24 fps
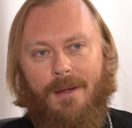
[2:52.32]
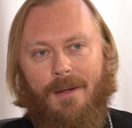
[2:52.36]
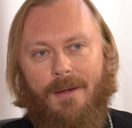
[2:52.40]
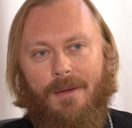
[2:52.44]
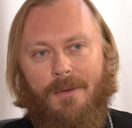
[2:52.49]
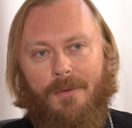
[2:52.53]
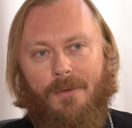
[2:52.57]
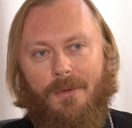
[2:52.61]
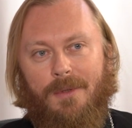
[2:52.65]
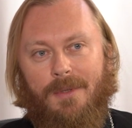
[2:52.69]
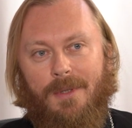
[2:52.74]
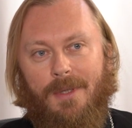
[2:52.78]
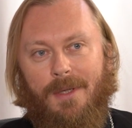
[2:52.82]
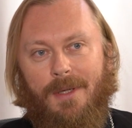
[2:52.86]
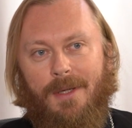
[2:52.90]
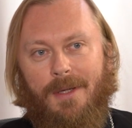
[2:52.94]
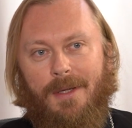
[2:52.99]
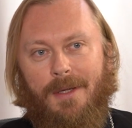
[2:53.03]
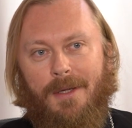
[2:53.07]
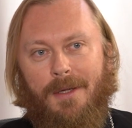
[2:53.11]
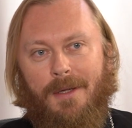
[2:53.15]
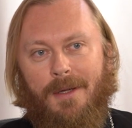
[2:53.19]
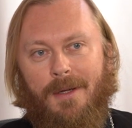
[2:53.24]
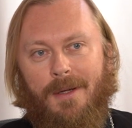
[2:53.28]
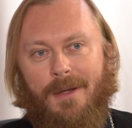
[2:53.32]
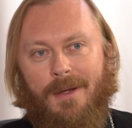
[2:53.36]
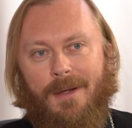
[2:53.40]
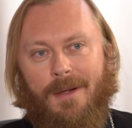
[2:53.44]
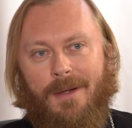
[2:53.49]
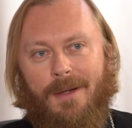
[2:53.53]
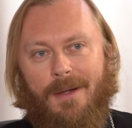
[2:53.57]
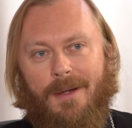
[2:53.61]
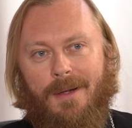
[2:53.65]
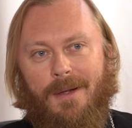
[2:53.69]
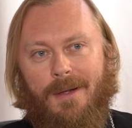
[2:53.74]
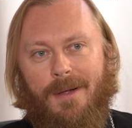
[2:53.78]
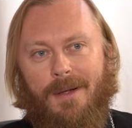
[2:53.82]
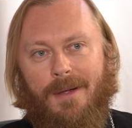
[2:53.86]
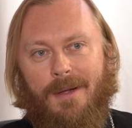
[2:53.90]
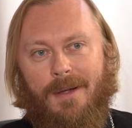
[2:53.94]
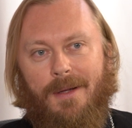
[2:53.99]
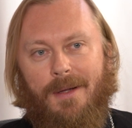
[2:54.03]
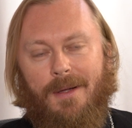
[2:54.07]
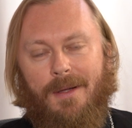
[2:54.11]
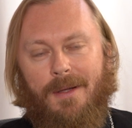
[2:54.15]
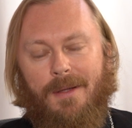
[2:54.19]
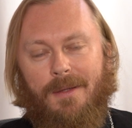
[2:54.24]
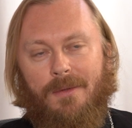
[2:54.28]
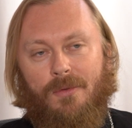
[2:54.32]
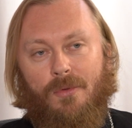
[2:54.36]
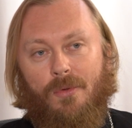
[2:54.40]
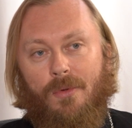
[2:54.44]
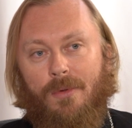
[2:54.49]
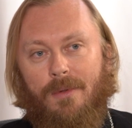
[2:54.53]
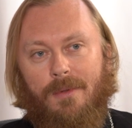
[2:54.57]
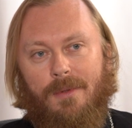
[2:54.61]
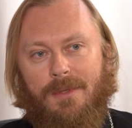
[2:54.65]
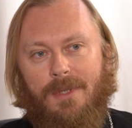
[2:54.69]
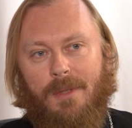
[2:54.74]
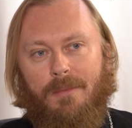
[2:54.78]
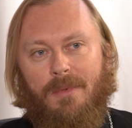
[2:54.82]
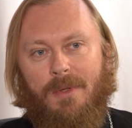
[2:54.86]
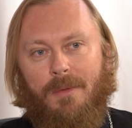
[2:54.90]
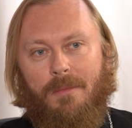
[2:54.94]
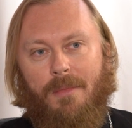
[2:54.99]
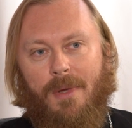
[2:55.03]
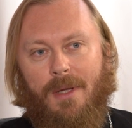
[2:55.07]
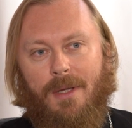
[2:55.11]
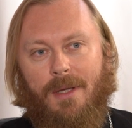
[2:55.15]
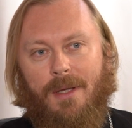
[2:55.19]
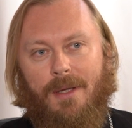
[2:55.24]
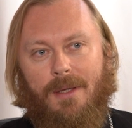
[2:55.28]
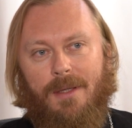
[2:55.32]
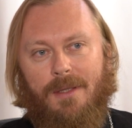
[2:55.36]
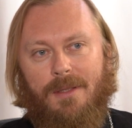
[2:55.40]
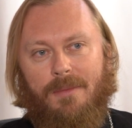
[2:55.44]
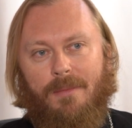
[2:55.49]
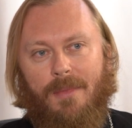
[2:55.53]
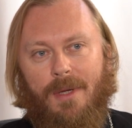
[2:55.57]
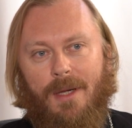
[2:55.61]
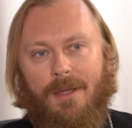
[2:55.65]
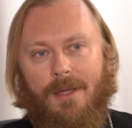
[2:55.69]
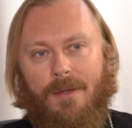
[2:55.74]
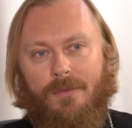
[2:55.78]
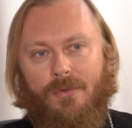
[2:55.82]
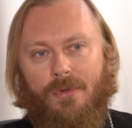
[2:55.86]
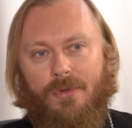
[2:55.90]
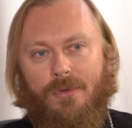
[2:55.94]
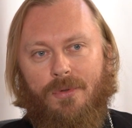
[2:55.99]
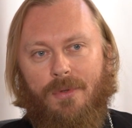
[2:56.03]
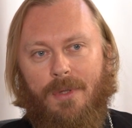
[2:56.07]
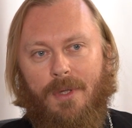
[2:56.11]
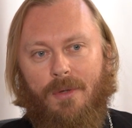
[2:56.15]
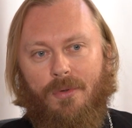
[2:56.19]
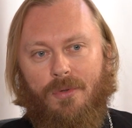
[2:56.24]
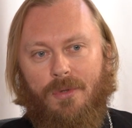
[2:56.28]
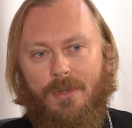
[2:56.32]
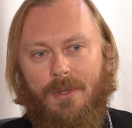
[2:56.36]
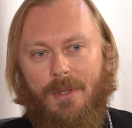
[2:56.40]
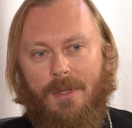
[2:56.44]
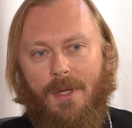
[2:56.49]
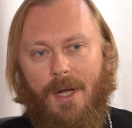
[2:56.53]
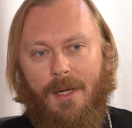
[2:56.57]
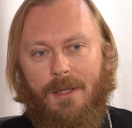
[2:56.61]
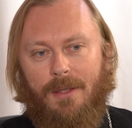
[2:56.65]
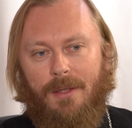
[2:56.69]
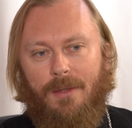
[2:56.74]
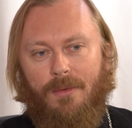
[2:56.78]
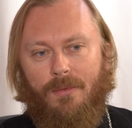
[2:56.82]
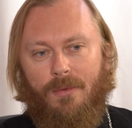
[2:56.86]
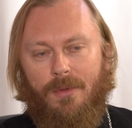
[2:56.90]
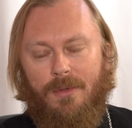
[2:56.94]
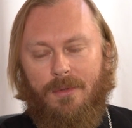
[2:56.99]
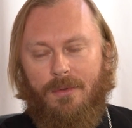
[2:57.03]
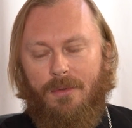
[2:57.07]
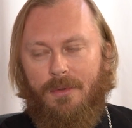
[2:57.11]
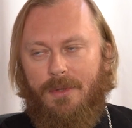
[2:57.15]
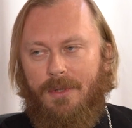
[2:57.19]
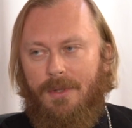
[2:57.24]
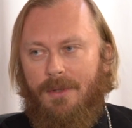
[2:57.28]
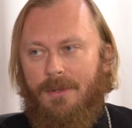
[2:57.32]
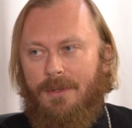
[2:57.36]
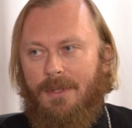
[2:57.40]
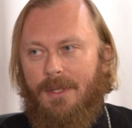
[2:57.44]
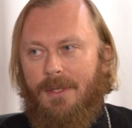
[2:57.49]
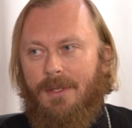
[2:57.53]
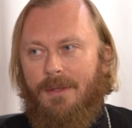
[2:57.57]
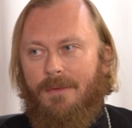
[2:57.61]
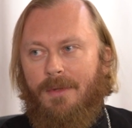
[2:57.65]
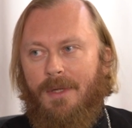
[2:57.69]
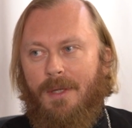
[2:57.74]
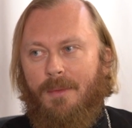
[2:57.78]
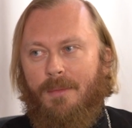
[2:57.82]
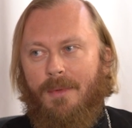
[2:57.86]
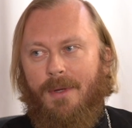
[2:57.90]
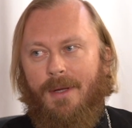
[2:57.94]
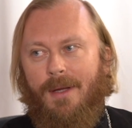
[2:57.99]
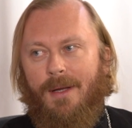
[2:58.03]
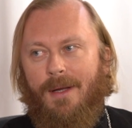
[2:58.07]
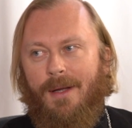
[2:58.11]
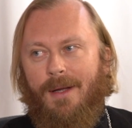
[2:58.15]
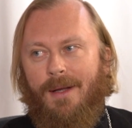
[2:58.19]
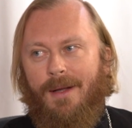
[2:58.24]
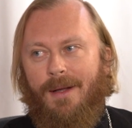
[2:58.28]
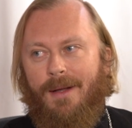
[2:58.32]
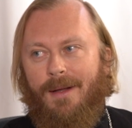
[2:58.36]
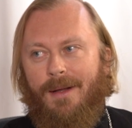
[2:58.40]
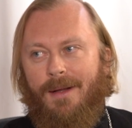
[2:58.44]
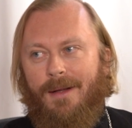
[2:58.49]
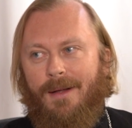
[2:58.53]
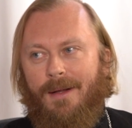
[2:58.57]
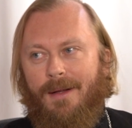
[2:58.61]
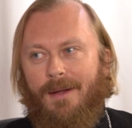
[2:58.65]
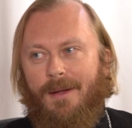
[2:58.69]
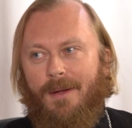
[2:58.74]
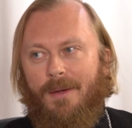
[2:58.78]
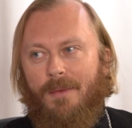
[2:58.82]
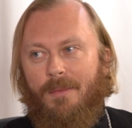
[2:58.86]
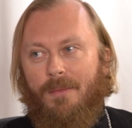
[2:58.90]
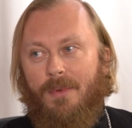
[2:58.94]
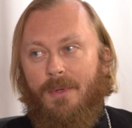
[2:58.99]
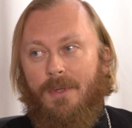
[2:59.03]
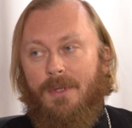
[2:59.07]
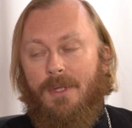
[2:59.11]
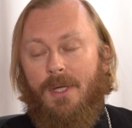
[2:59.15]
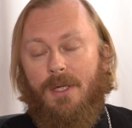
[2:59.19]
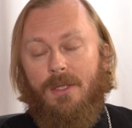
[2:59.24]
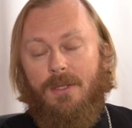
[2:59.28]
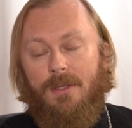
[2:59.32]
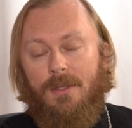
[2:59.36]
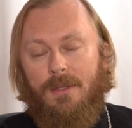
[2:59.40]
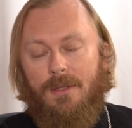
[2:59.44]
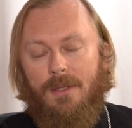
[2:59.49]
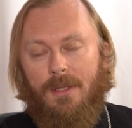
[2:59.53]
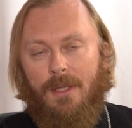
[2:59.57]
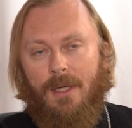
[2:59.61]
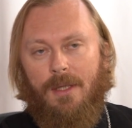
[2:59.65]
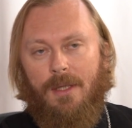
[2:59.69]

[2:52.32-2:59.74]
Вот, и, э, но, тем не менее, несмотря на все, что я уже как-то его изучил за это время, э, было неожиданно,